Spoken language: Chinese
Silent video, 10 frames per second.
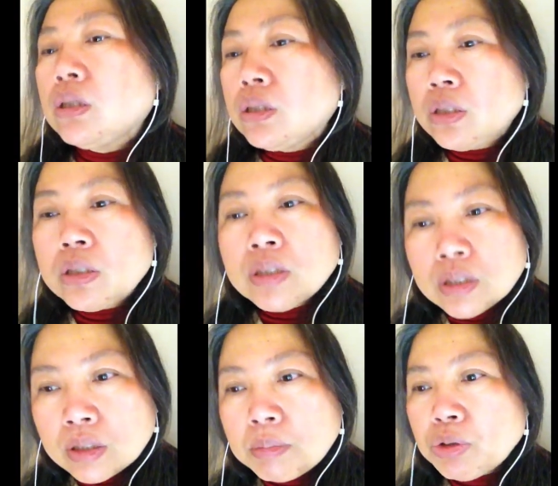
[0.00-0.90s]
是
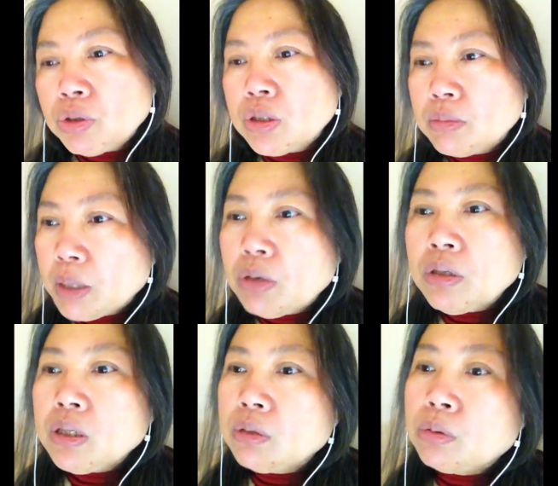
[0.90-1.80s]
是这么回事。没有
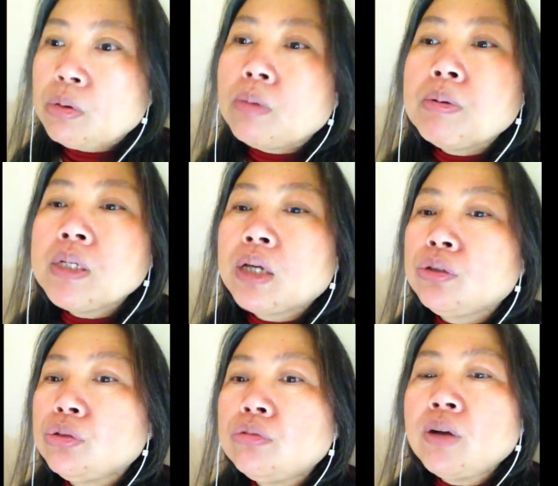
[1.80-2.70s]
你，我活不下
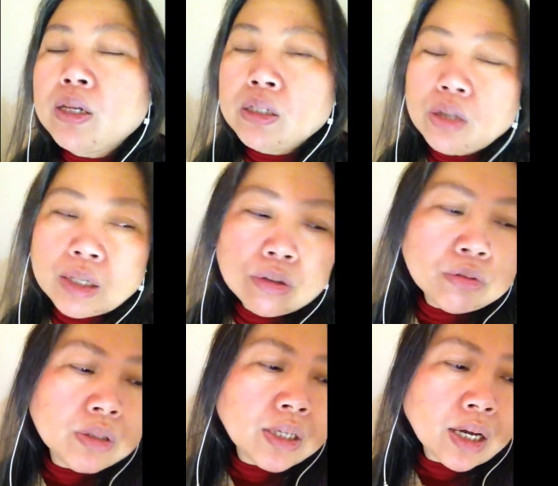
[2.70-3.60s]
去。东方人他
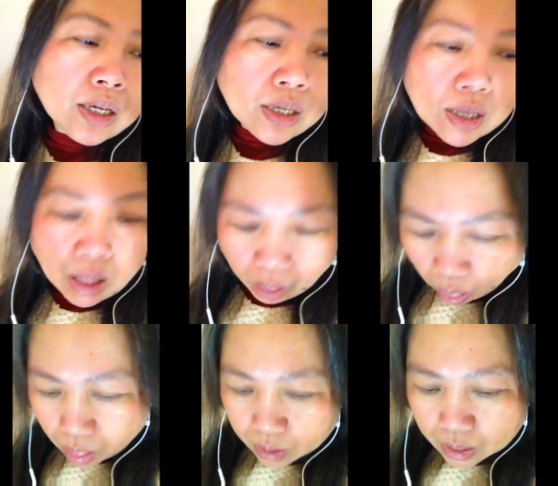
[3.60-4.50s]
都是这样，
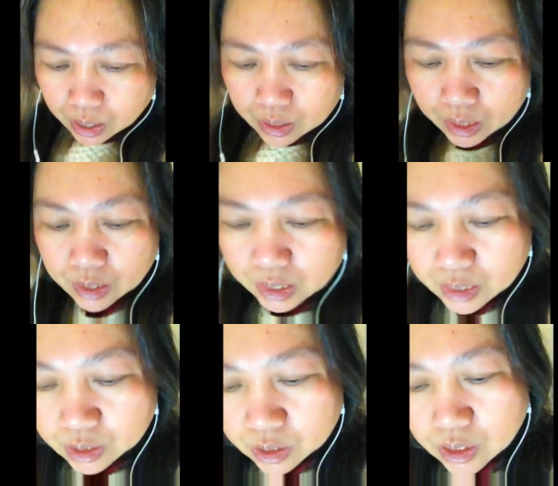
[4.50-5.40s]
他他应
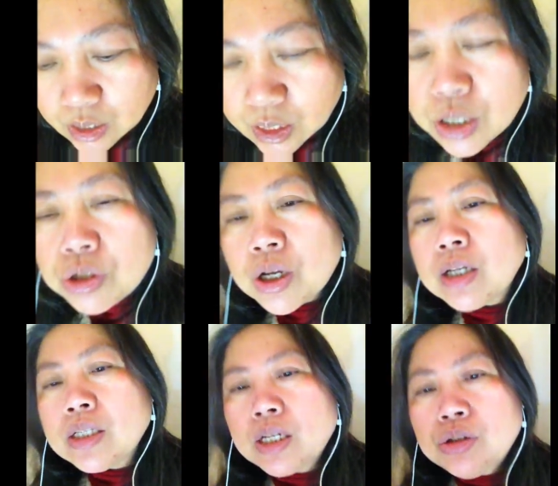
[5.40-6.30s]
该正正
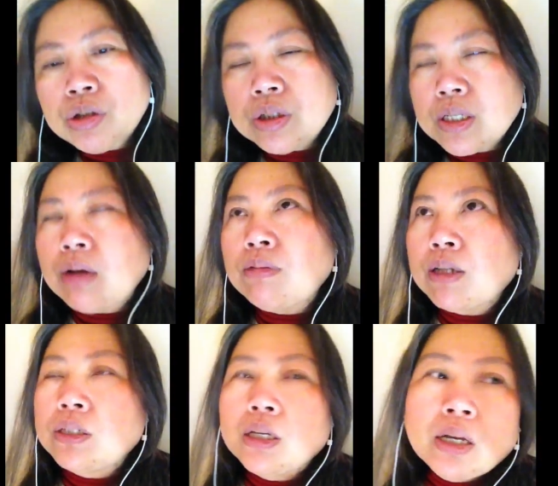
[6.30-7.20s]
更正确的唱
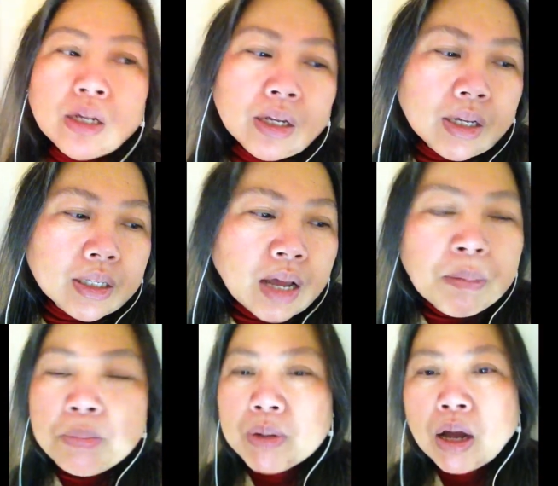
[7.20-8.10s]
法是，他
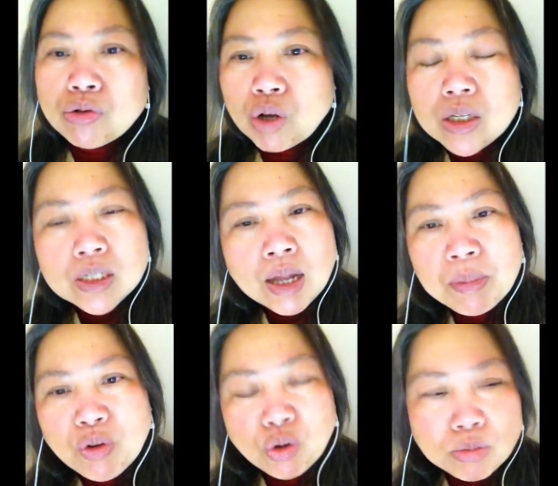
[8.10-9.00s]
们不搞装置，
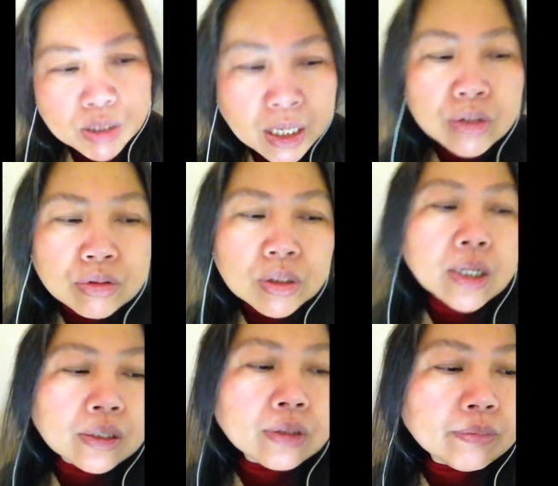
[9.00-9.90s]
他们活不下去；
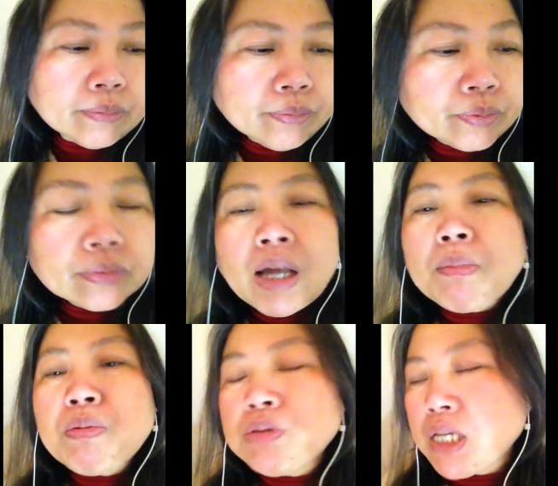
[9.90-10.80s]
这样，
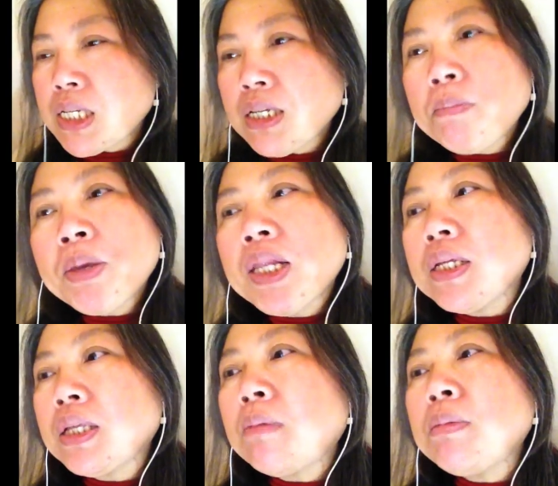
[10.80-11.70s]
他们不强奸别
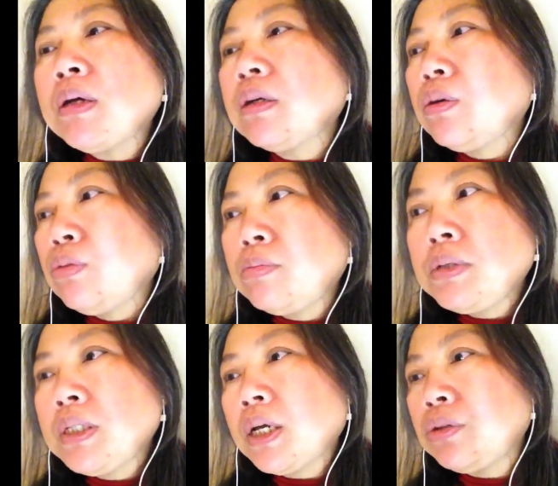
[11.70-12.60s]
人，他们活
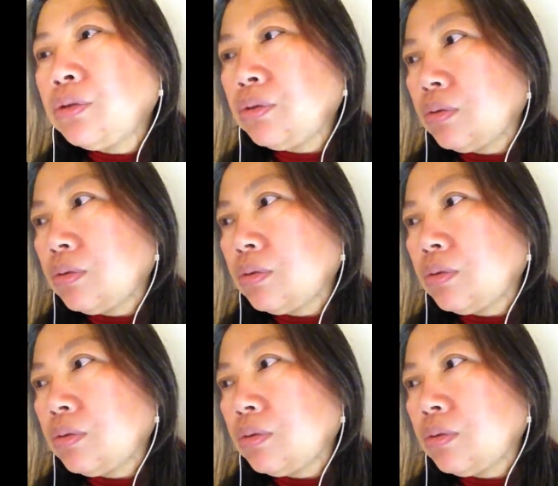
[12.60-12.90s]
不下去；